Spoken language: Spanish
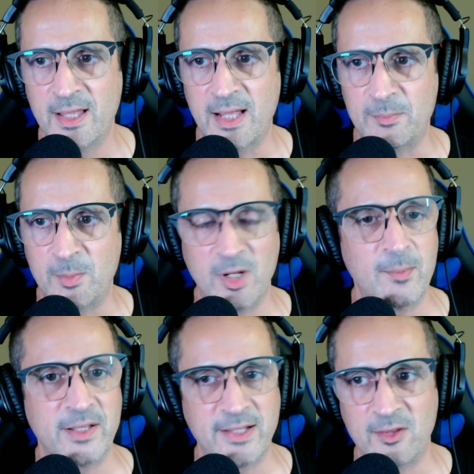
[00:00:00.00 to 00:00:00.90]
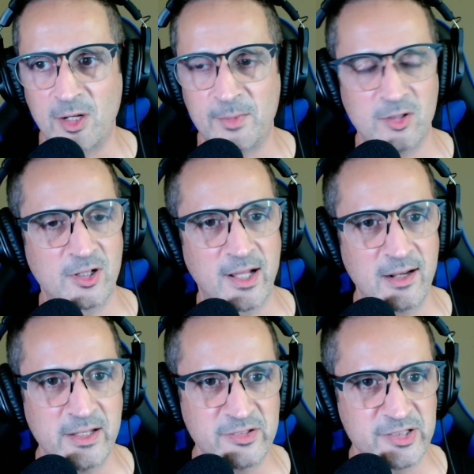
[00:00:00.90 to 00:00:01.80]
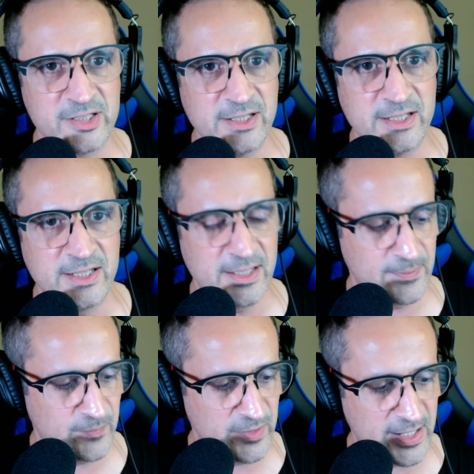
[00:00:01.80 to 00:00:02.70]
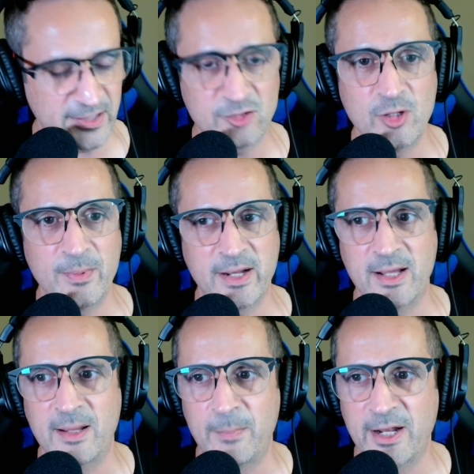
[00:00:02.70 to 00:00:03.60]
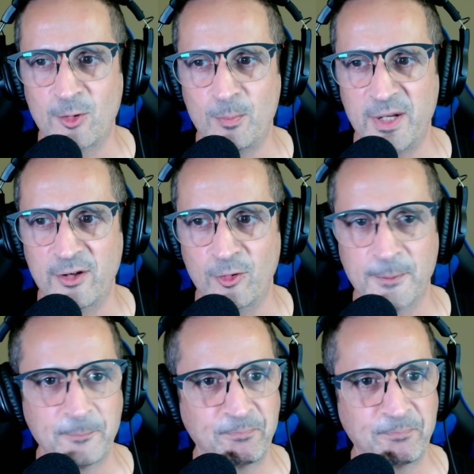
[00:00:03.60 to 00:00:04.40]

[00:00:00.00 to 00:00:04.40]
A mí me lo ha mandado el amigo Carles y, aquí estoy para, para cumplirlo.